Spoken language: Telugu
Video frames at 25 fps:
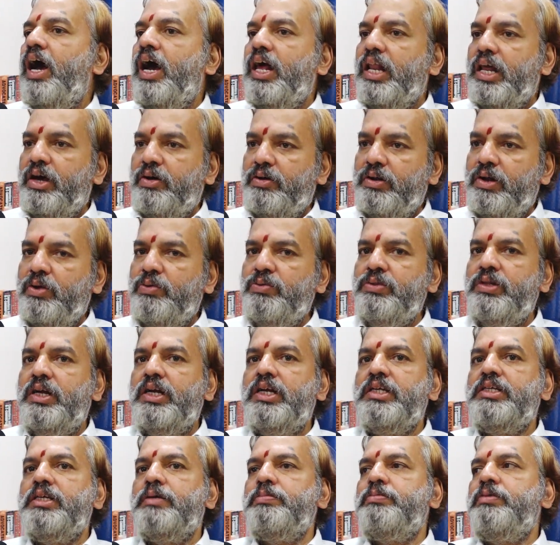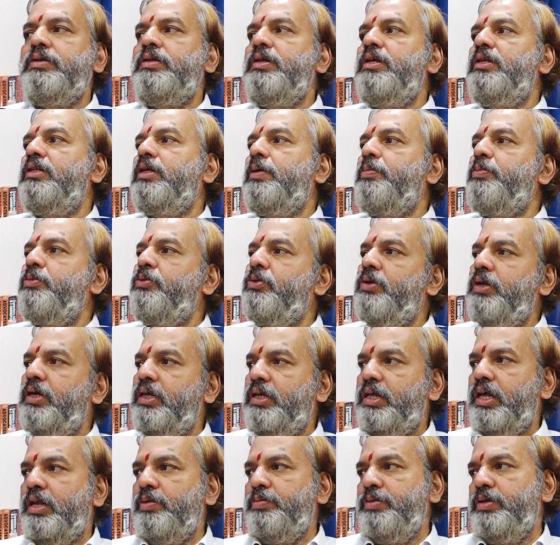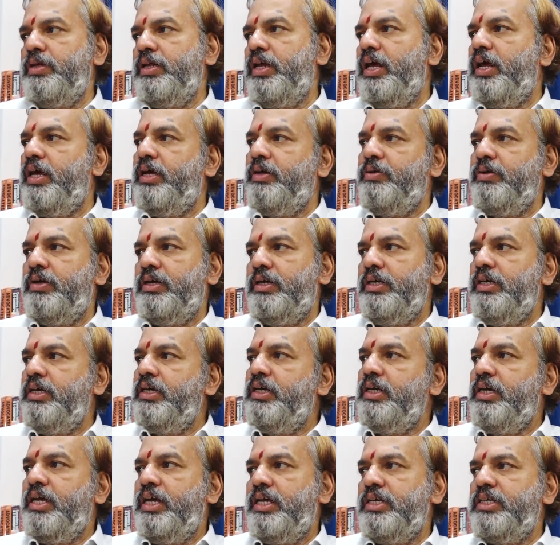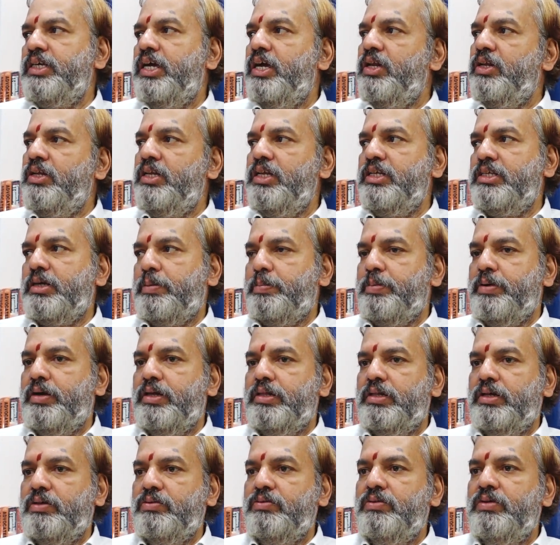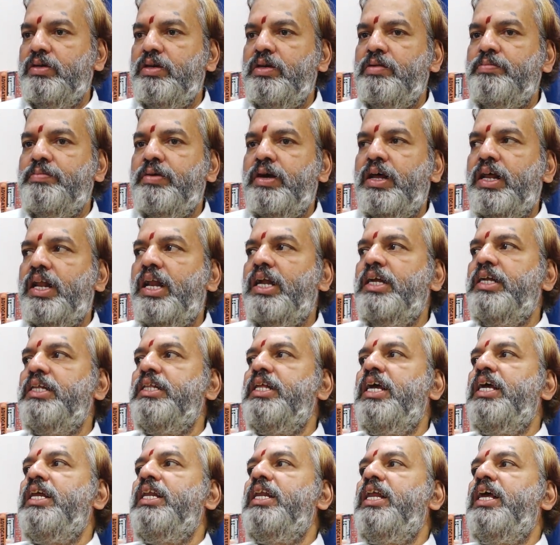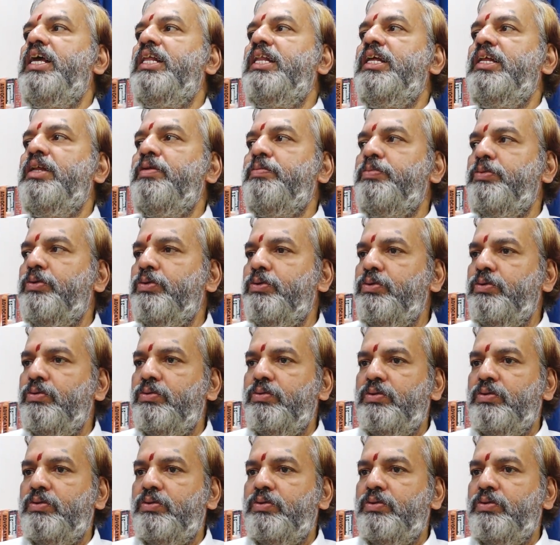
అలా ఏమైనా ఉందంటే చెప్తే నేను తప్పకుండా దాని మీద నేను ఏమైనా ఏం చేయాలని చెప్పగలుగుతాను మరి అలాంటిది ఏం లేనప్పుడు